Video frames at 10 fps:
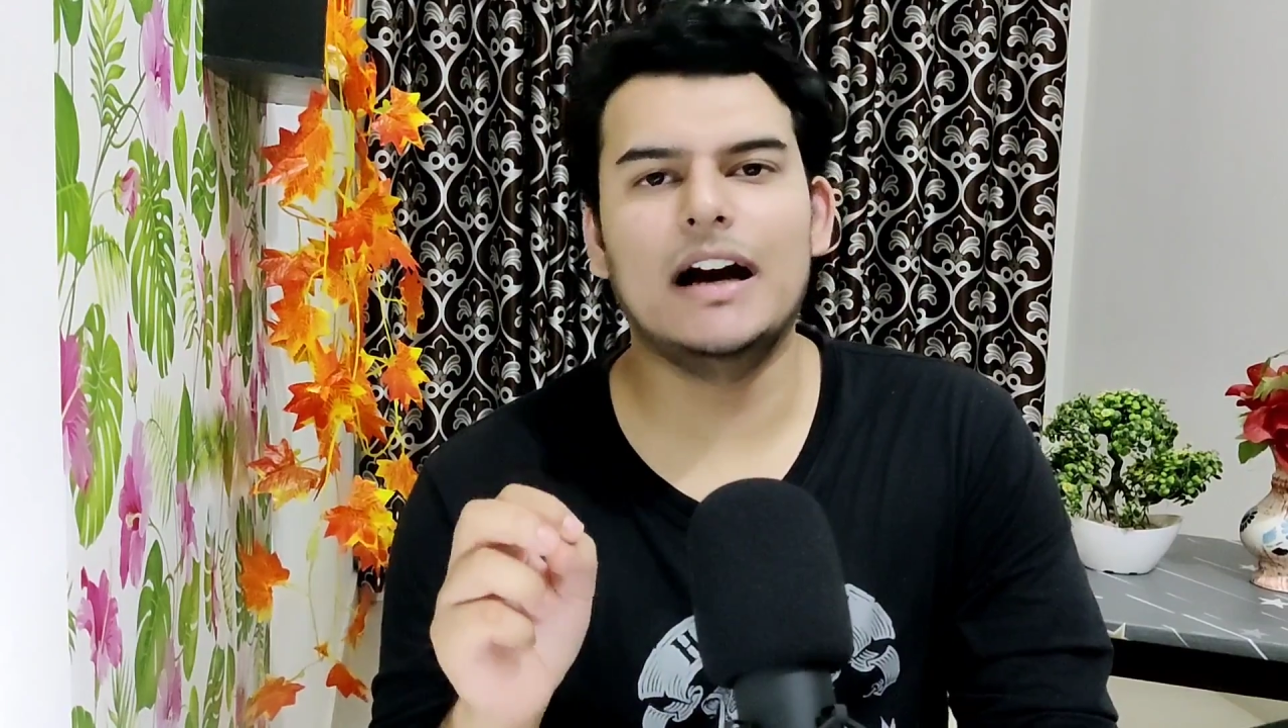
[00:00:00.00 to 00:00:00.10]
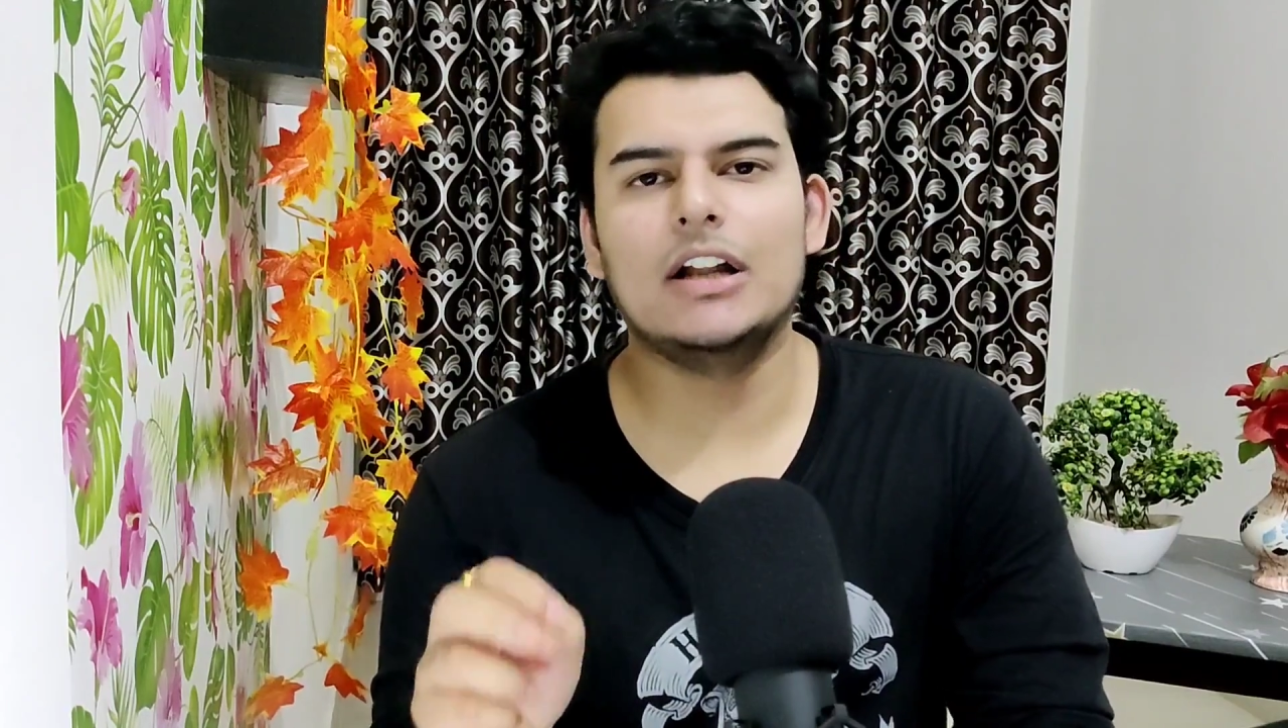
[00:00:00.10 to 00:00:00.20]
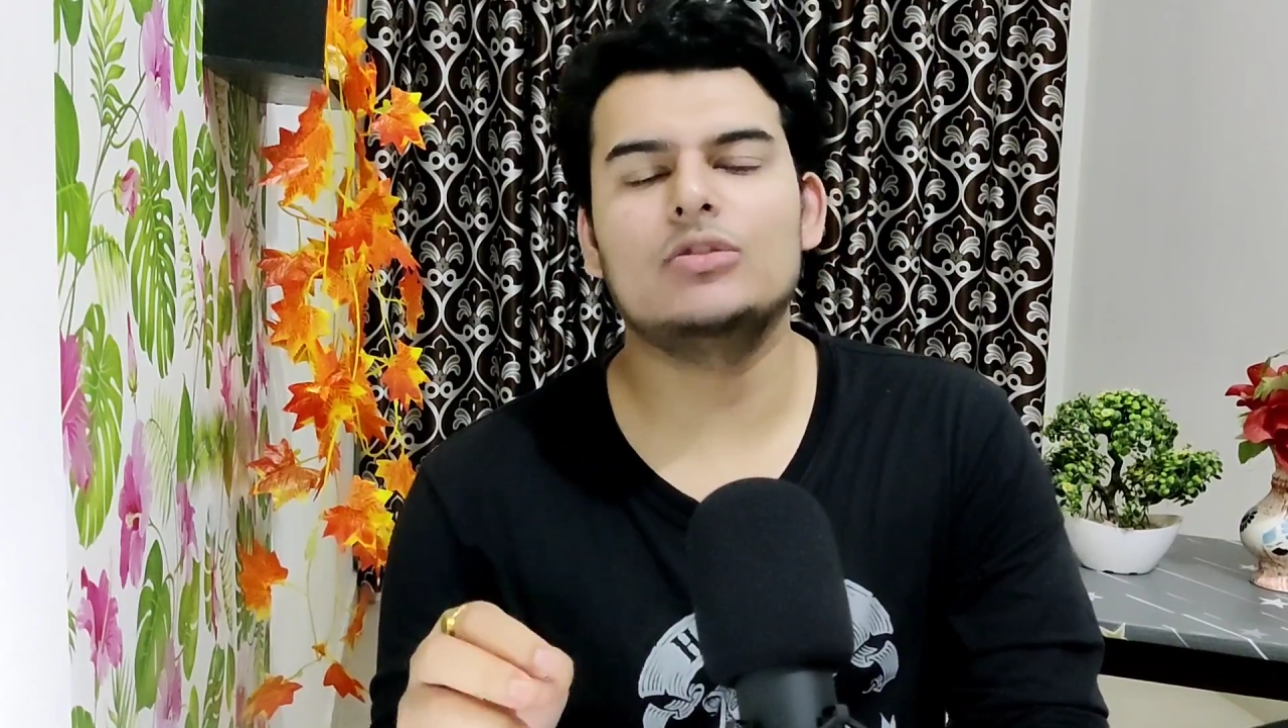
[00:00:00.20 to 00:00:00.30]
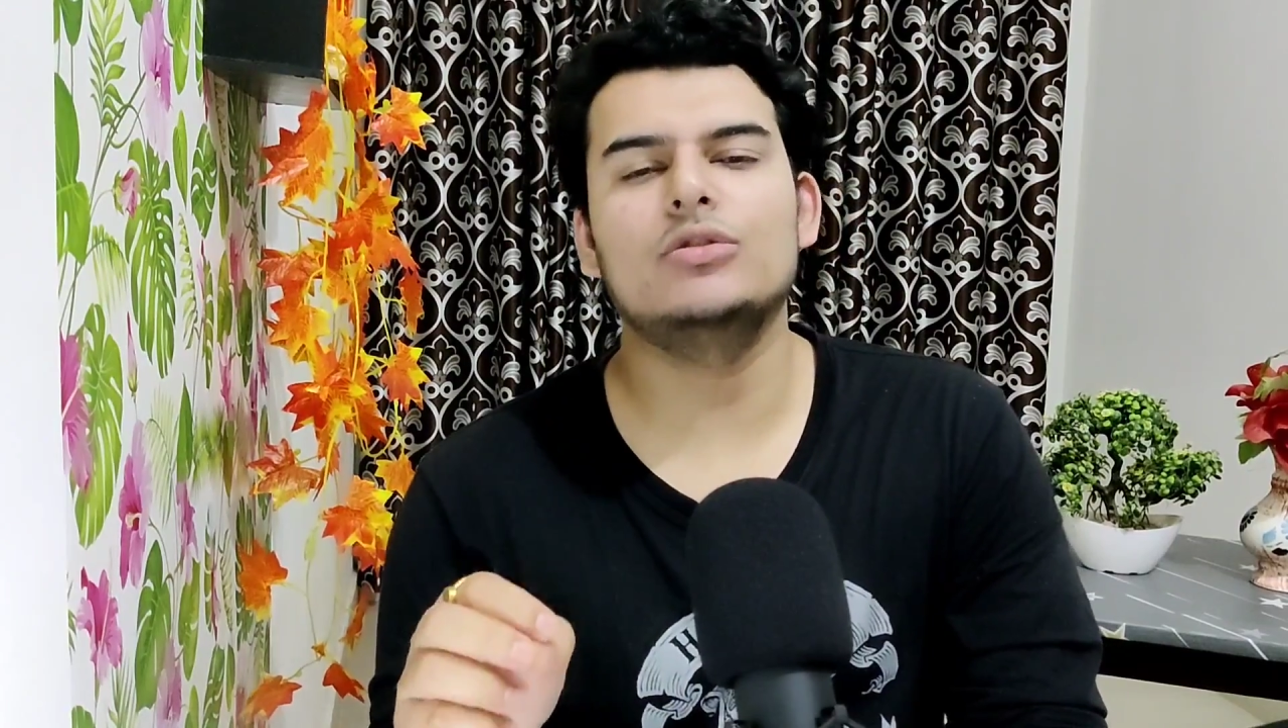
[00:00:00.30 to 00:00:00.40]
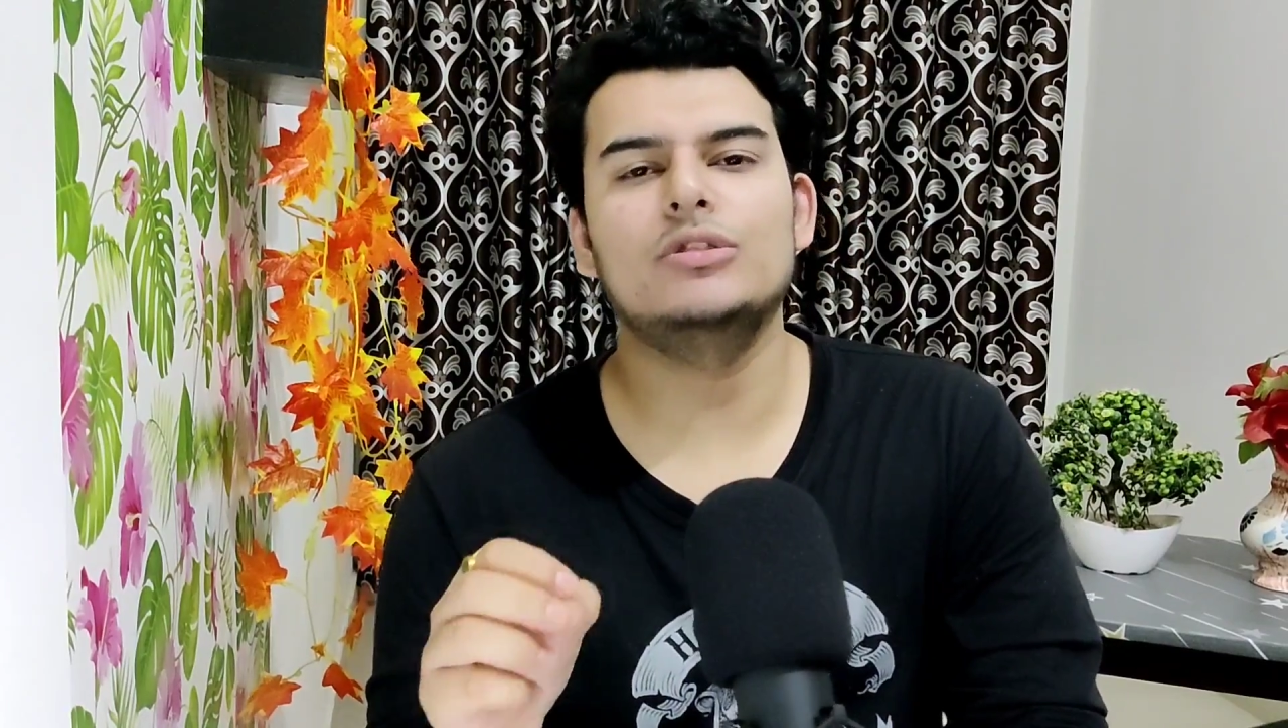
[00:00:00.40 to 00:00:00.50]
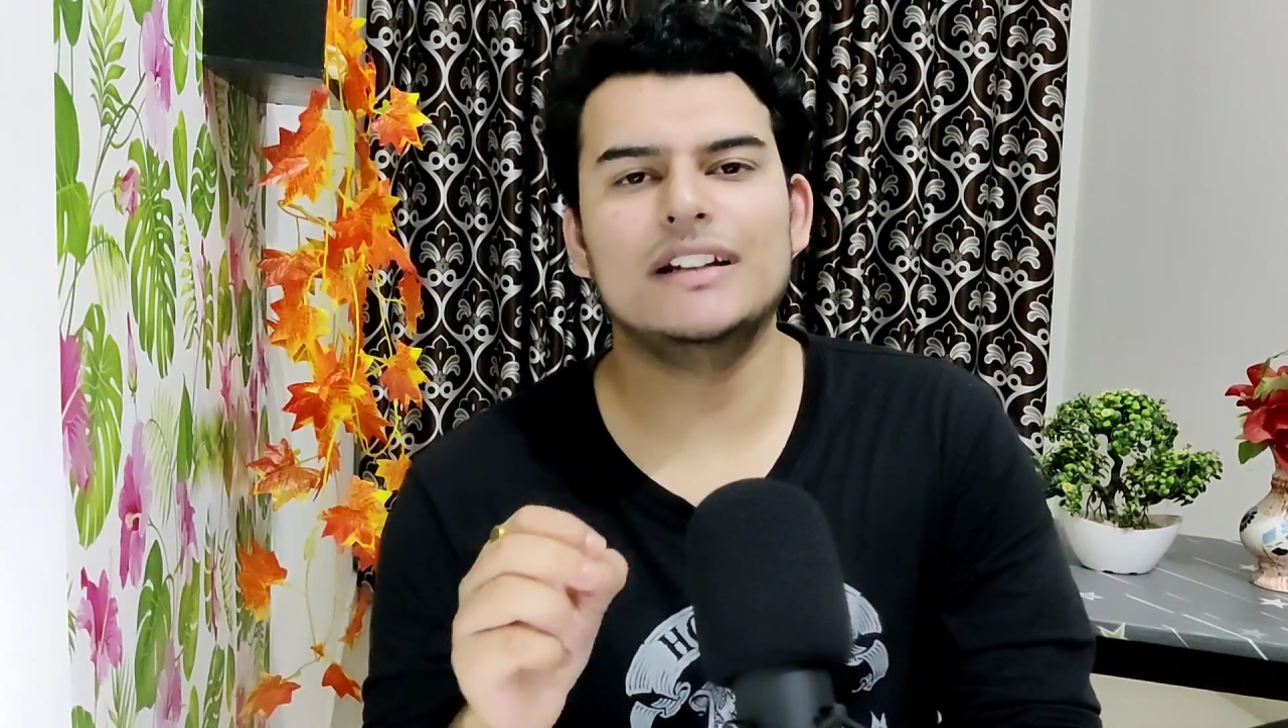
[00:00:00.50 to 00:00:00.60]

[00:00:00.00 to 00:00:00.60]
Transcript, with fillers: हाथों को